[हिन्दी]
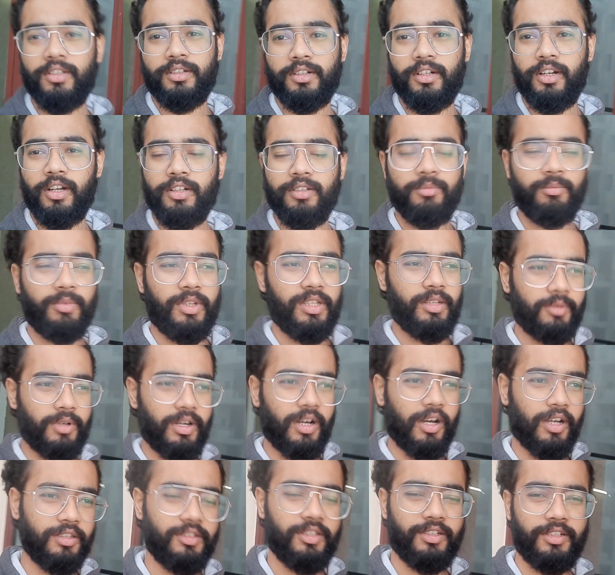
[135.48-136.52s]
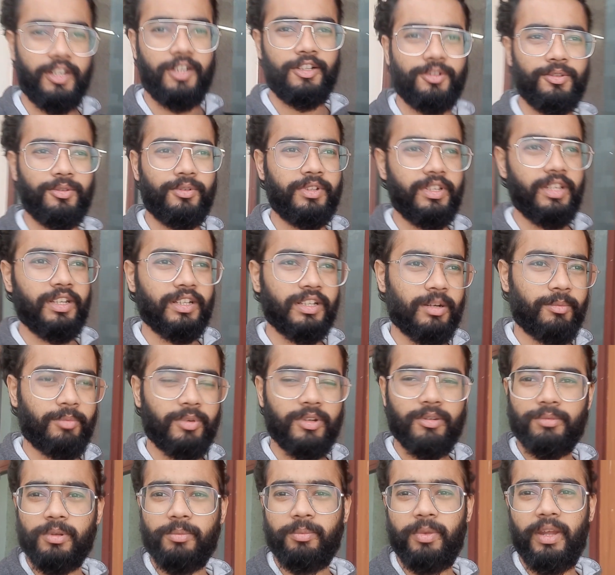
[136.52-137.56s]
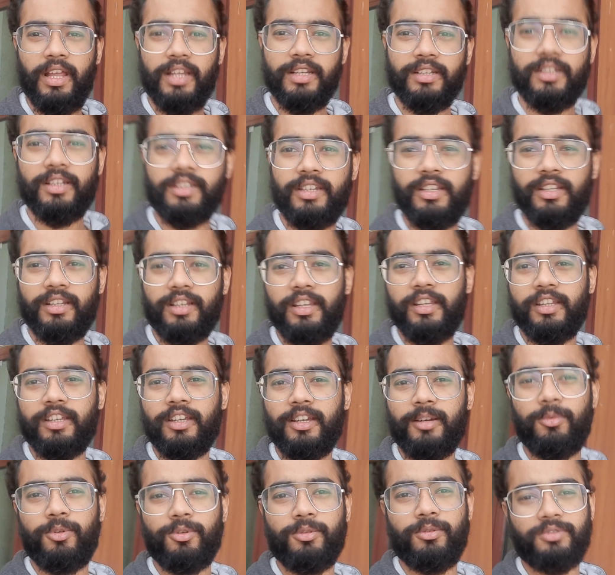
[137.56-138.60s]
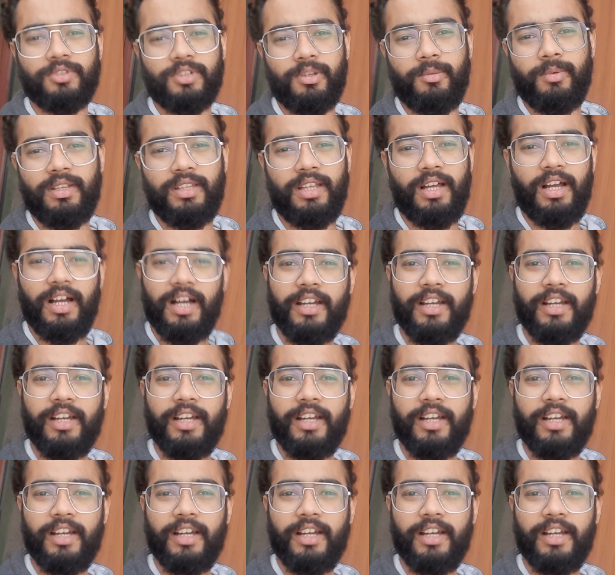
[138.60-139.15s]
ठंड मतलब हद ठंड हो रही है कपड़े वपड़े पहन कर निकलेंगे हम लोग उसके बाद